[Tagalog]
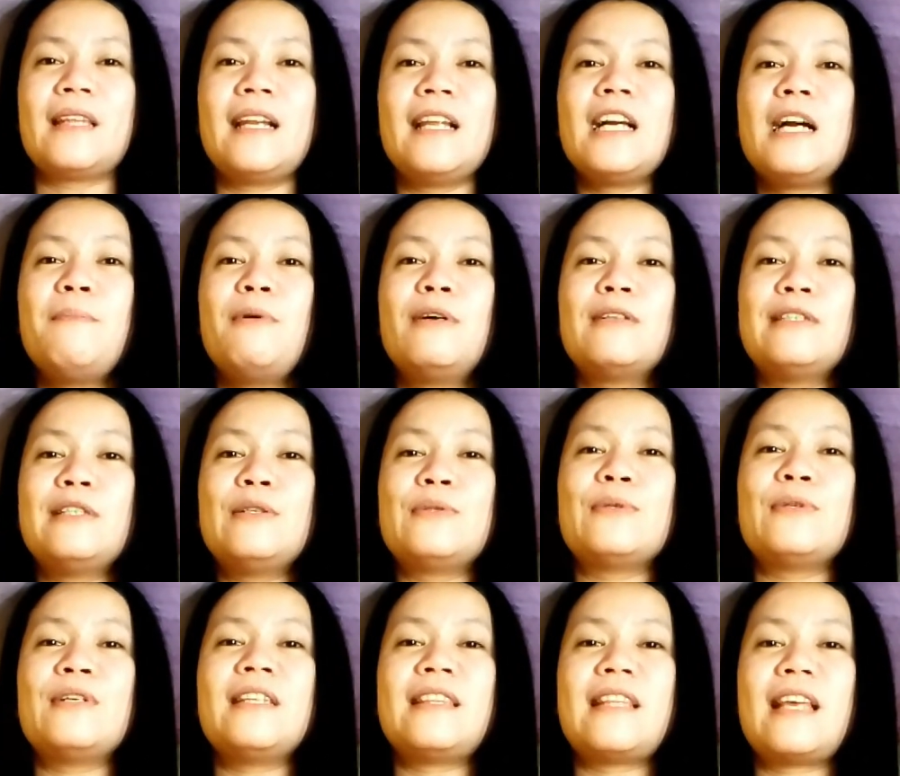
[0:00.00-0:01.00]
talaga pong
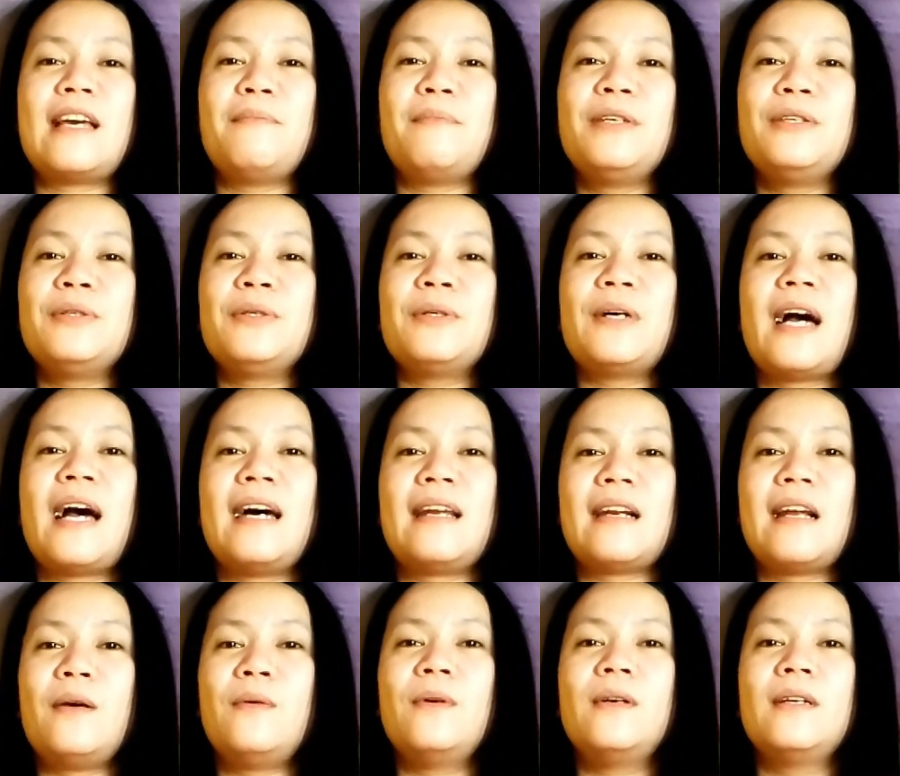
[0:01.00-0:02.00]
sinusulit namin yung
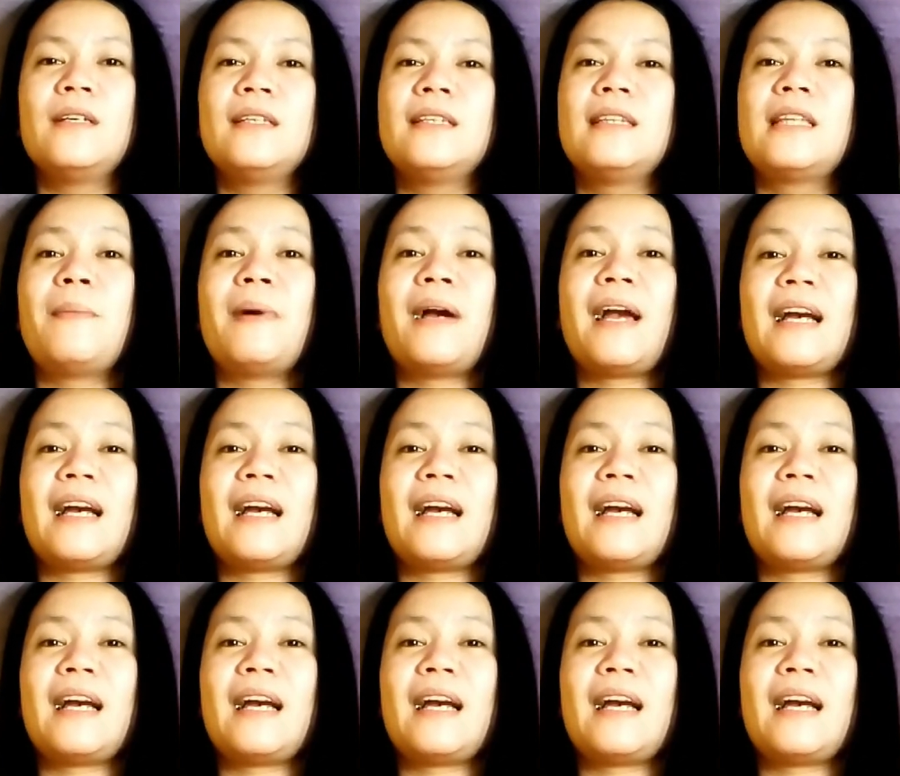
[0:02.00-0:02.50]
araw na